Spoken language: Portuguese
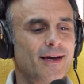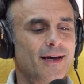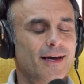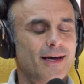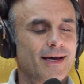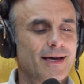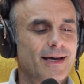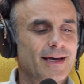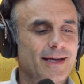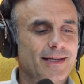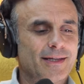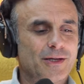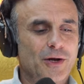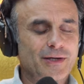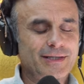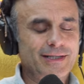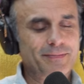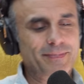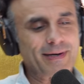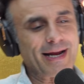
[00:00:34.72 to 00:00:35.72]
uh, da
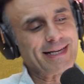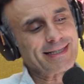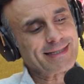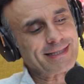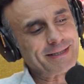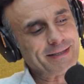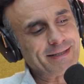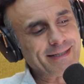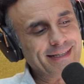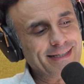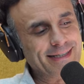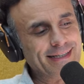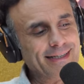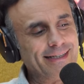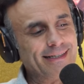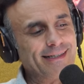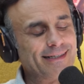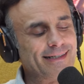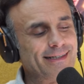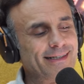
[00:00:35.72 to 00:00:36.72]
nossa praça.
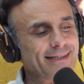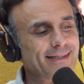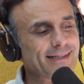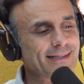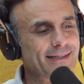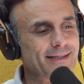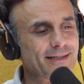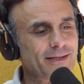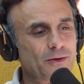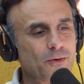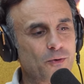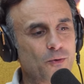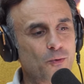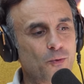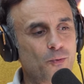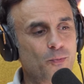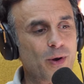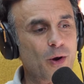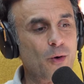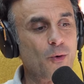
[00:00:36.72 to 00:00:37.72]
E uh,
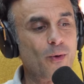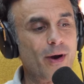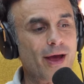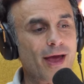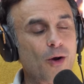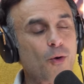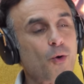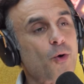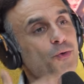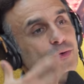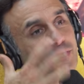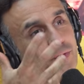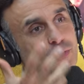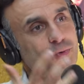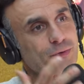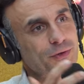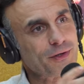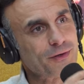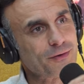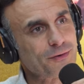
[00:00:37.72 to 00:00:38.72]
o meu encontro
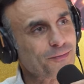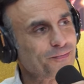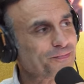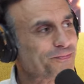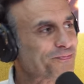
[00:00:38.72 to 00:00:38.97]
contigo